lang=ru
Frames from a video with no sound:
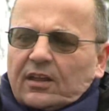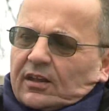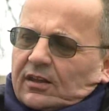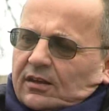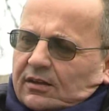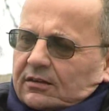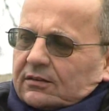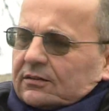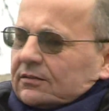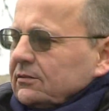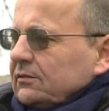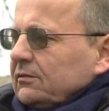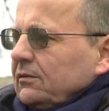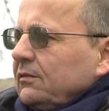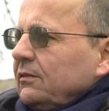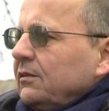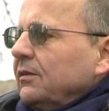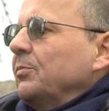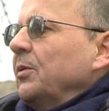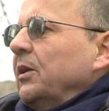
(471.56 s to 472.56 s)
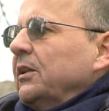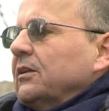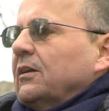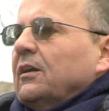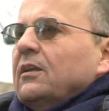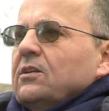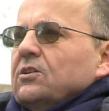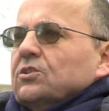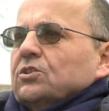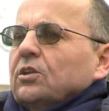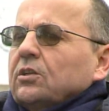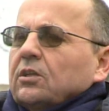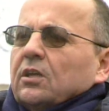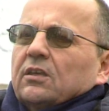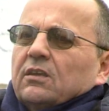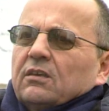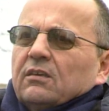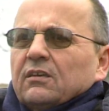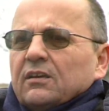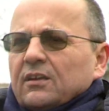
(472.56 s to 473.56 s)
э, ребята, конечно,
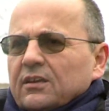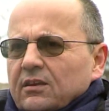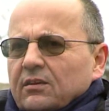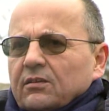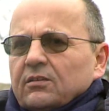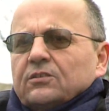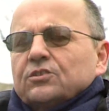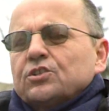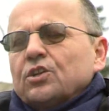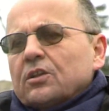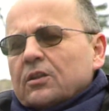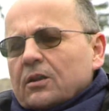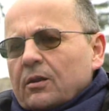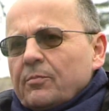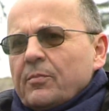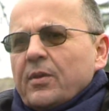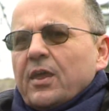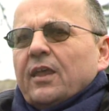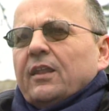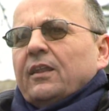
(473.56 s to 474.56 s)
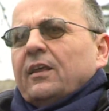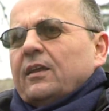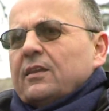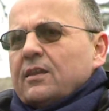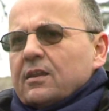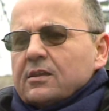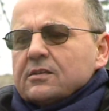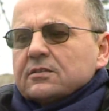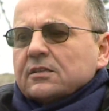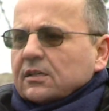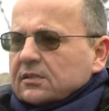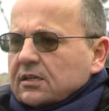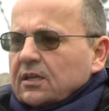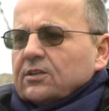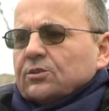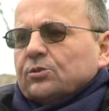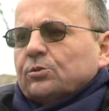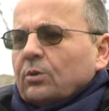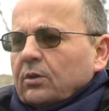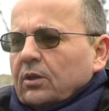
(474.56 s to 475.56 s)
такие, они джентльмены, они не
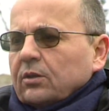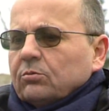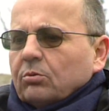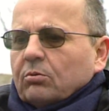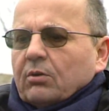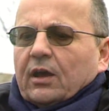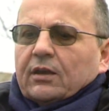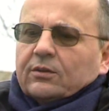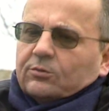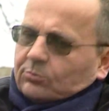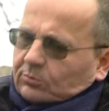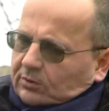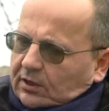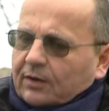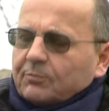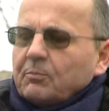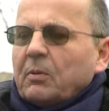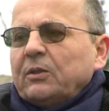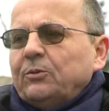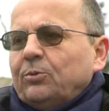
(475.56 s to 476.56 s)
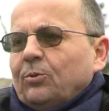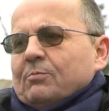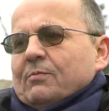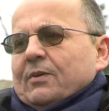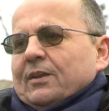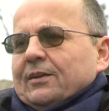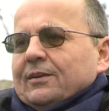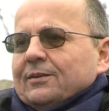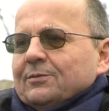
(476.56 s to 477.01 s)
сказали, что я дурак, ну, так подумали.